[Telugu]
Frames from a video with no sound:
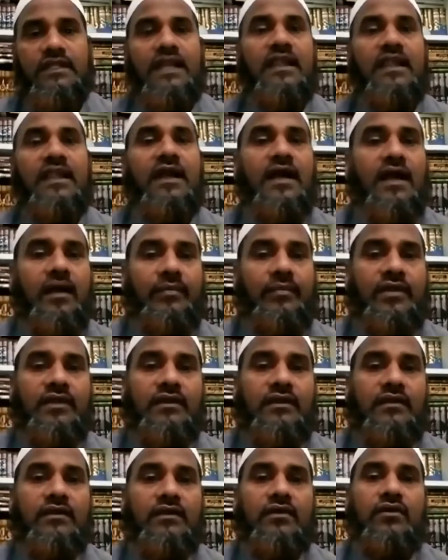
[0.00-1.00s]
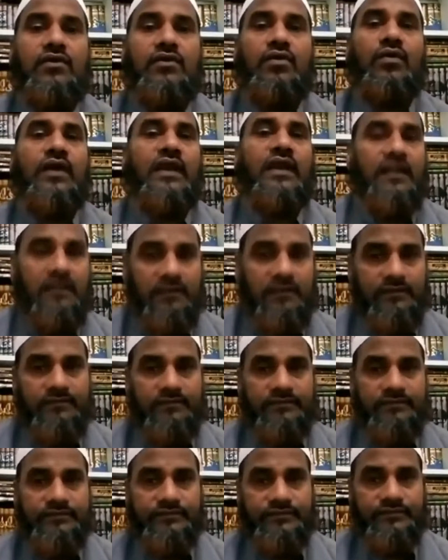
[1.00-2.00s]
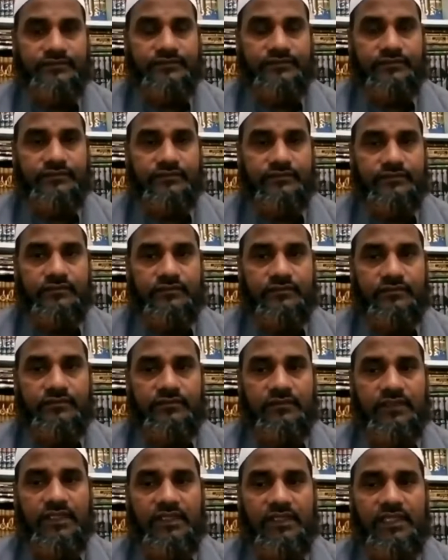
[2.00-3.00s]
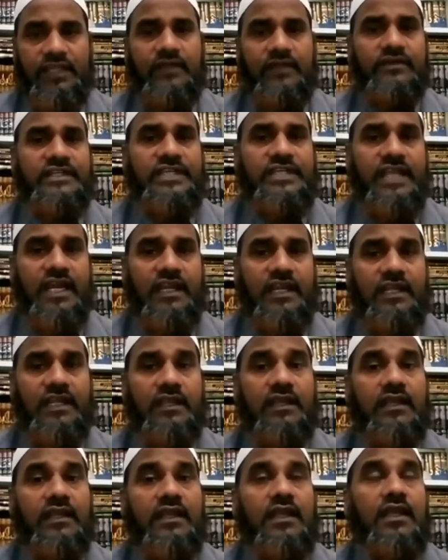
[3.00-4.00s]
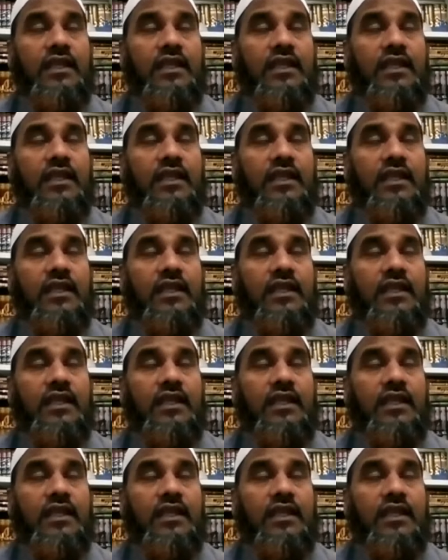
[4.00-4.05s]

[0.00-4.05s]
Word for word: తల్హా బిన్ హువైలత్ ఈ విషయాన్ని